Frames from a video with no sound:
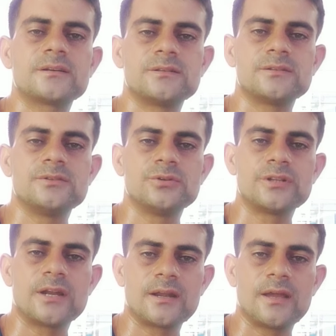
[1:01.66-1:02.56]
किसी को
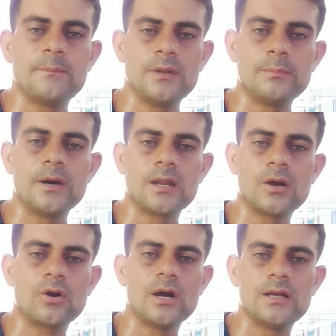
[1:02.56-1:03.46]
इतना टाइम मिल पा रहा
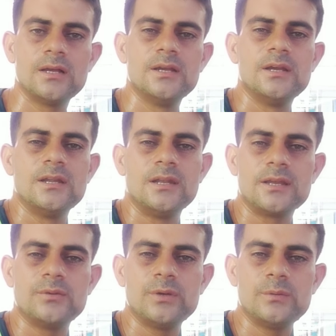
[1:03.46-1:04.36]
होगा
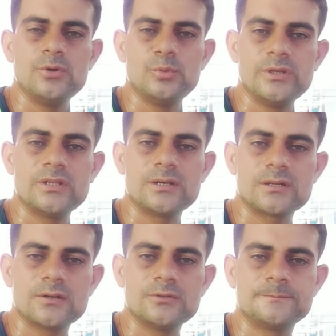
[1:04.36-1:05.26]
लेकिन फिर भी उम्मीद
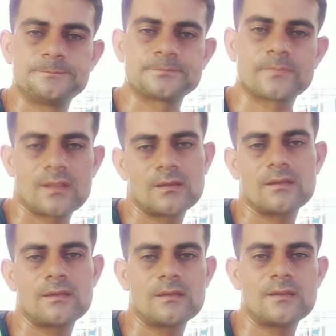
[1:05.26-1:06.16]
करता हूँ
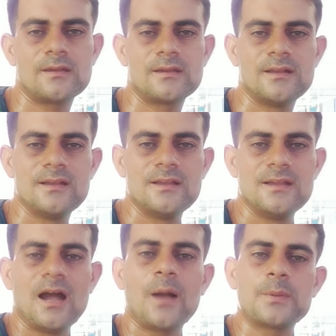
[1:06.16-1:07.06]
कि
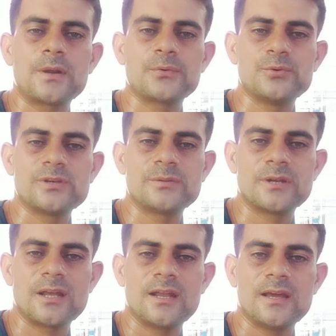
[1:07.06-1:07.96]
अपना फ्यूचर
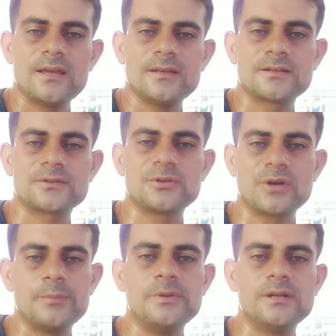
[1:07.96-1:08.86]
बनाना है तो
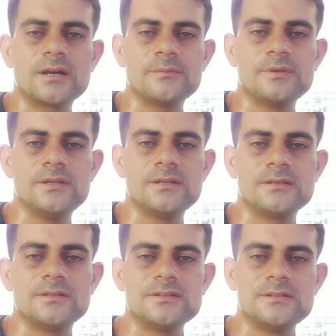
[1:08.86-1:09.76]
कभी ना कभी
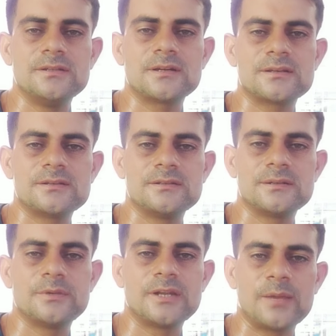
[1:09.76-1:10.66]
किसी ना किसी
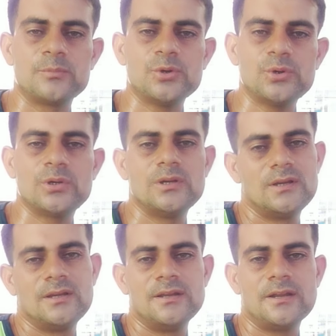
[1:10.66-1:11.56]
समय टाइम तो
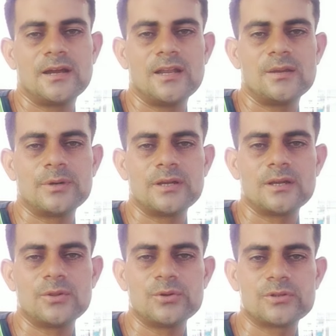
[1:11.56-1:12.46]
निकालना
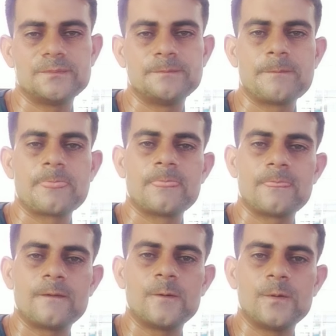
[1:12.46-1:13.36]
पड़ेगा दोस्त
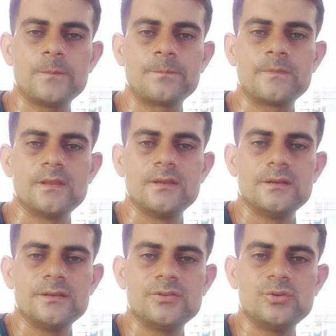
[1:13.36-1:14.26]
तो
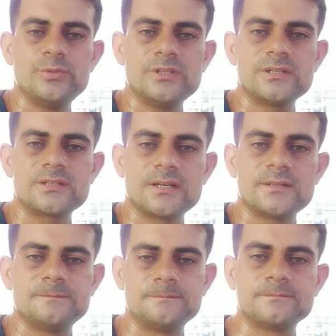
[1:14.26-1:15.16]
इसी उम्मीद के
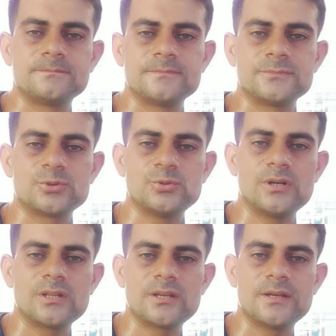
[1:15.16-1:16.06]
साथ शुरू
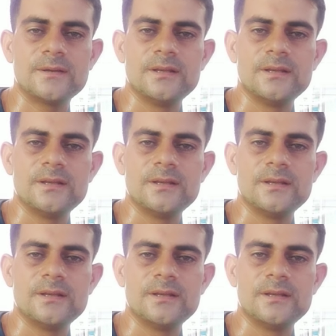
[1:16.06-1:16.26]
करते हैं